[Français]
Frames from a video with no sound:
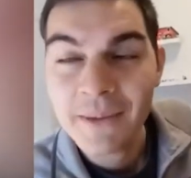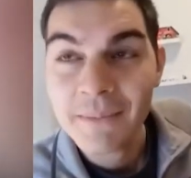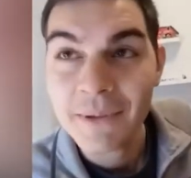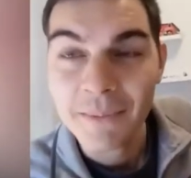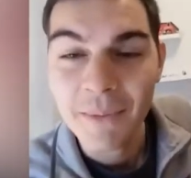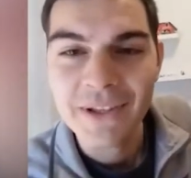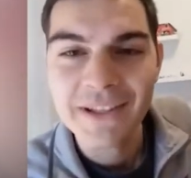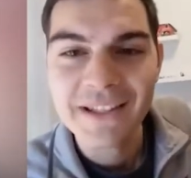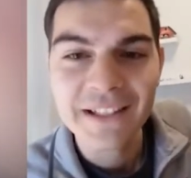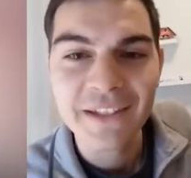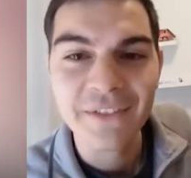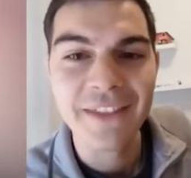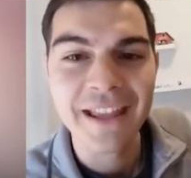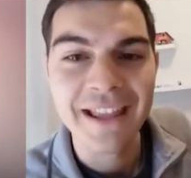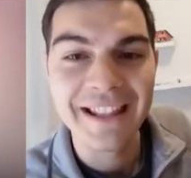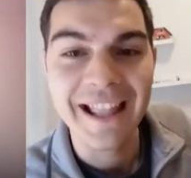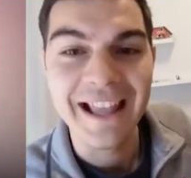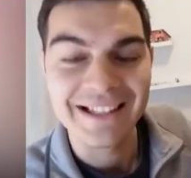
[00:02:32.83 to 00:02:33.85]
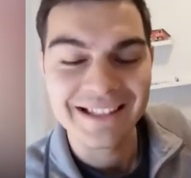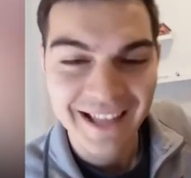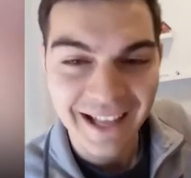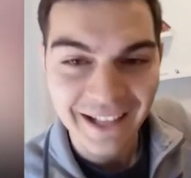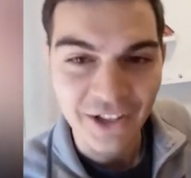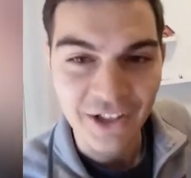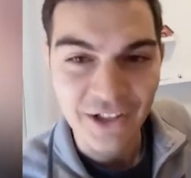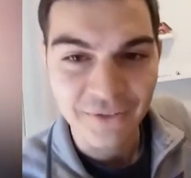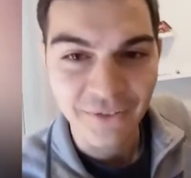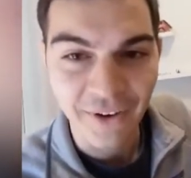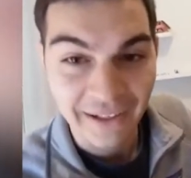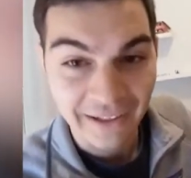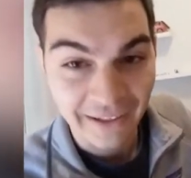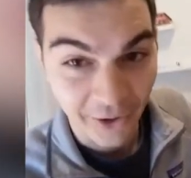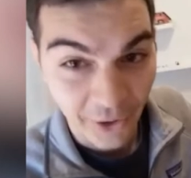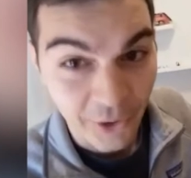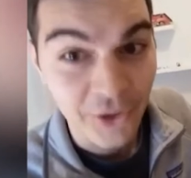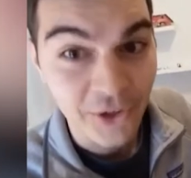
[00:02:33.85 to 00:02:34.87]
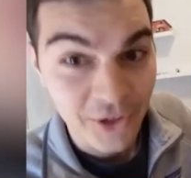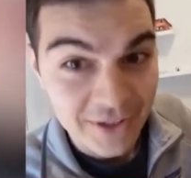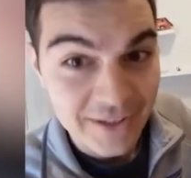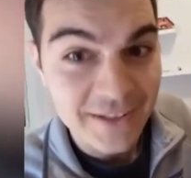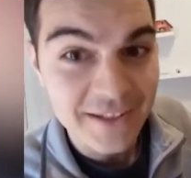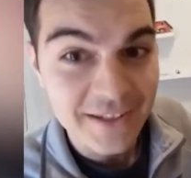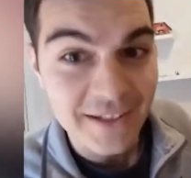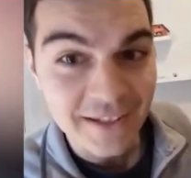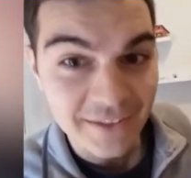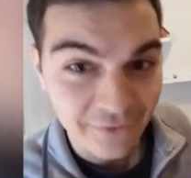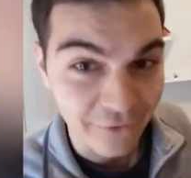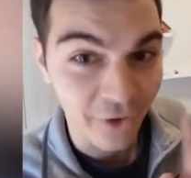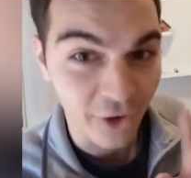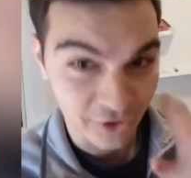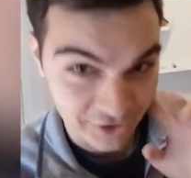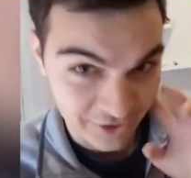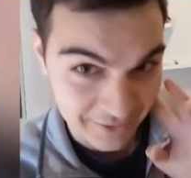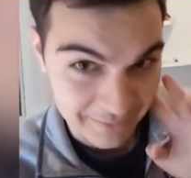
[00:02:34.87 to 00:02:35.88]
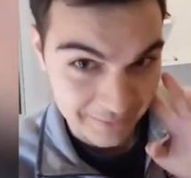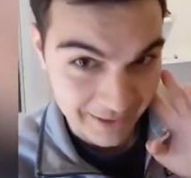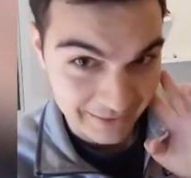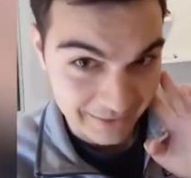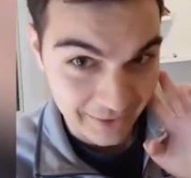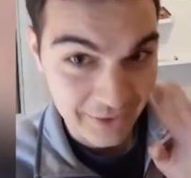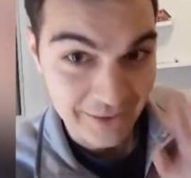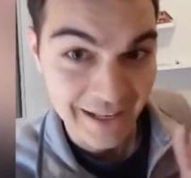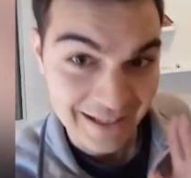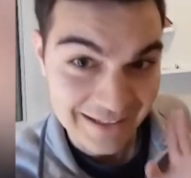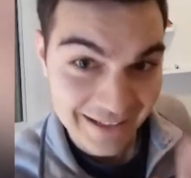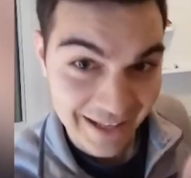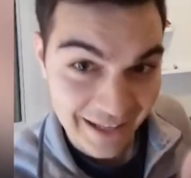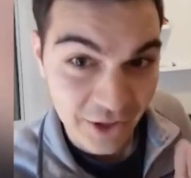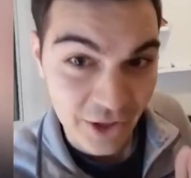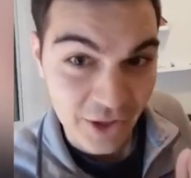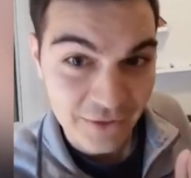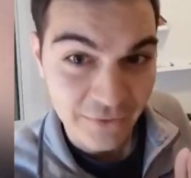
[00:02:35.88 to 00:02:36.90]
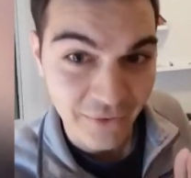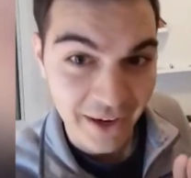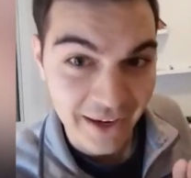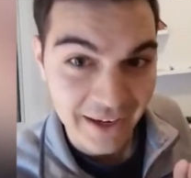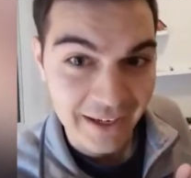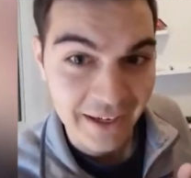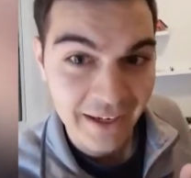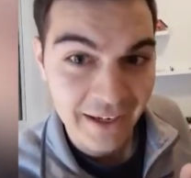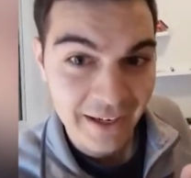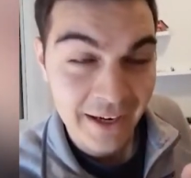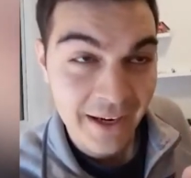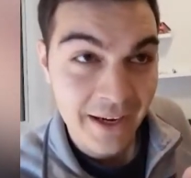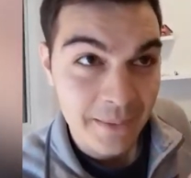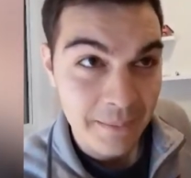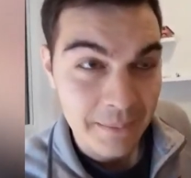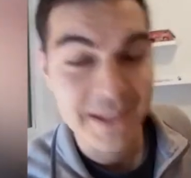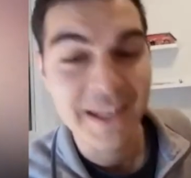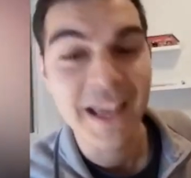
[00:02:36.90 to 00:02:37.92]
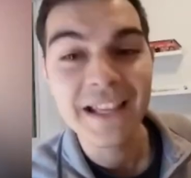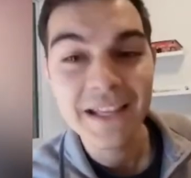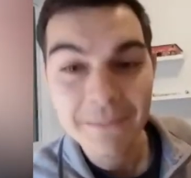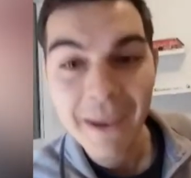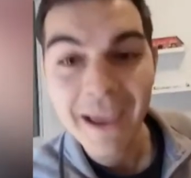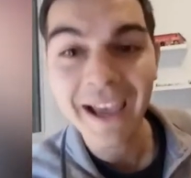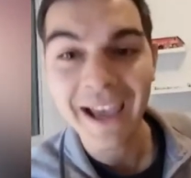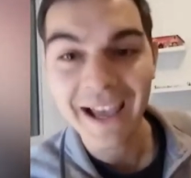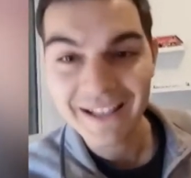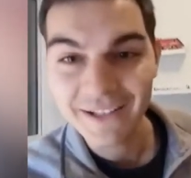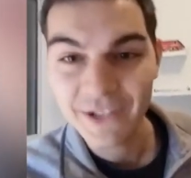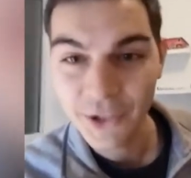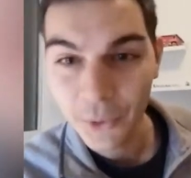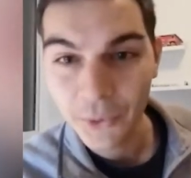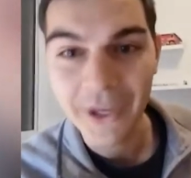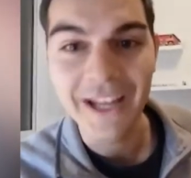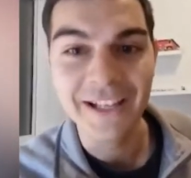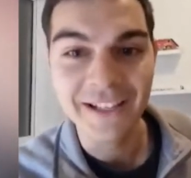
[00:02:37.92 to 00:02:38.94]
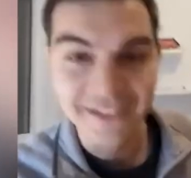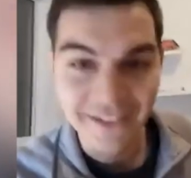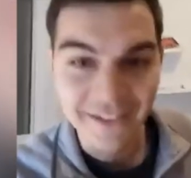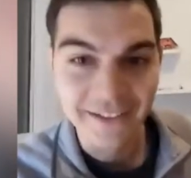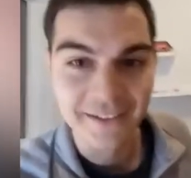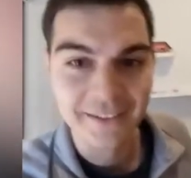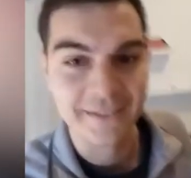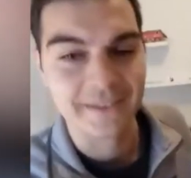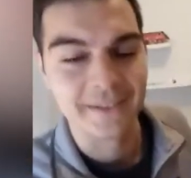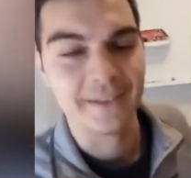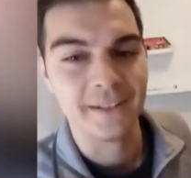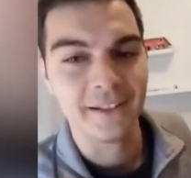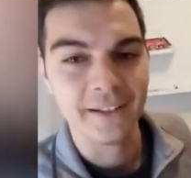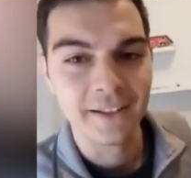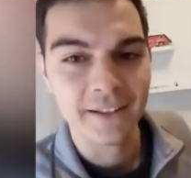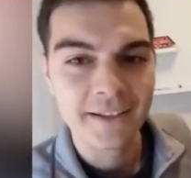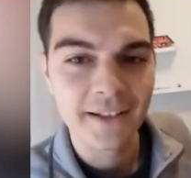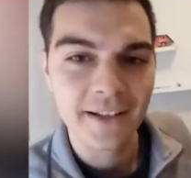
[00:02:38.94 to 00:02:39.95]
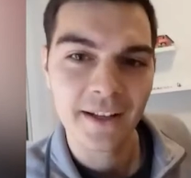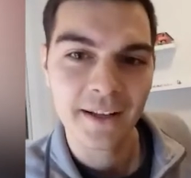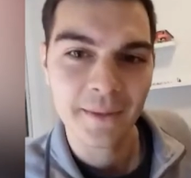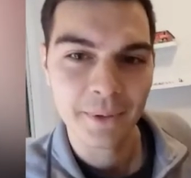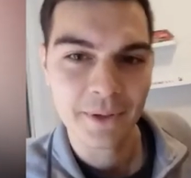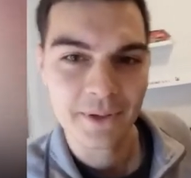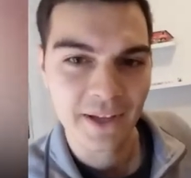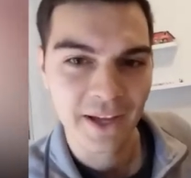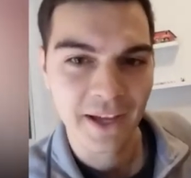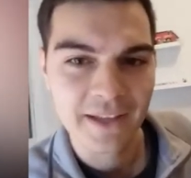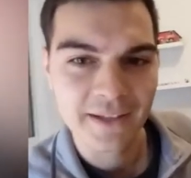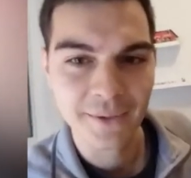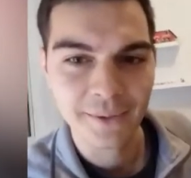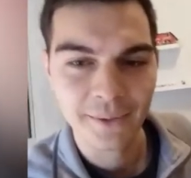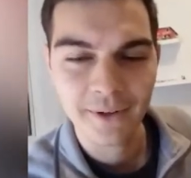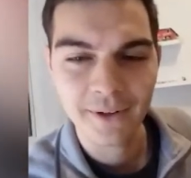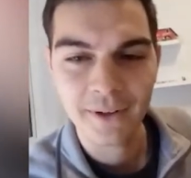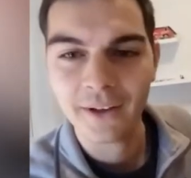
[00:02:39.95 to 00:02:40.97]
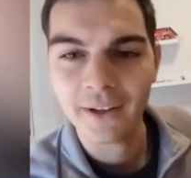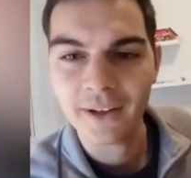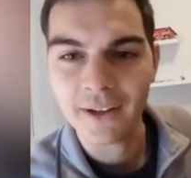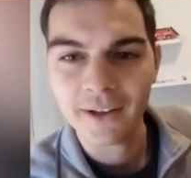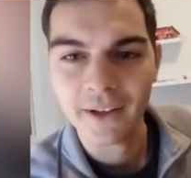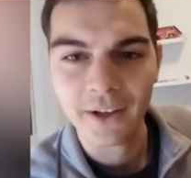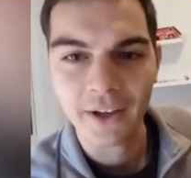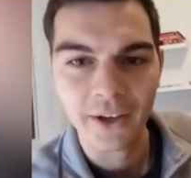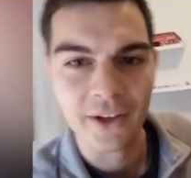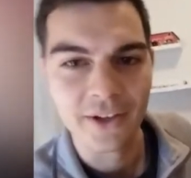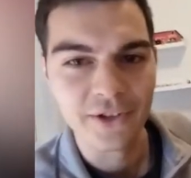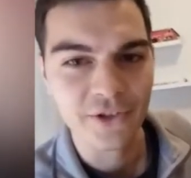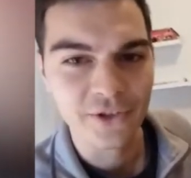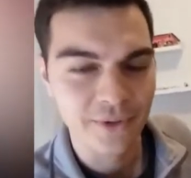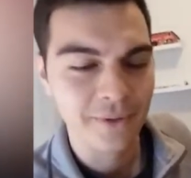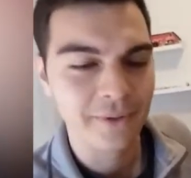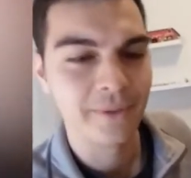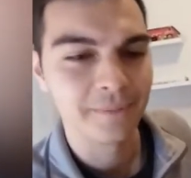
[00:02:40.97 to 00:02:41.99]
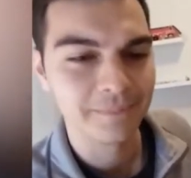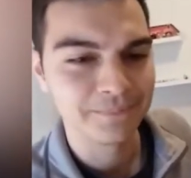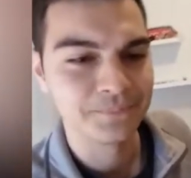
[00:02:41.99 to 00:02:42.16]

Puis il me dit qu'il venait de la stratosphère. Un hostie fucking, man. De la stratosphère. Puis il animait Radio Galilée. Euh, tu sais, le poste de radio là, religieux,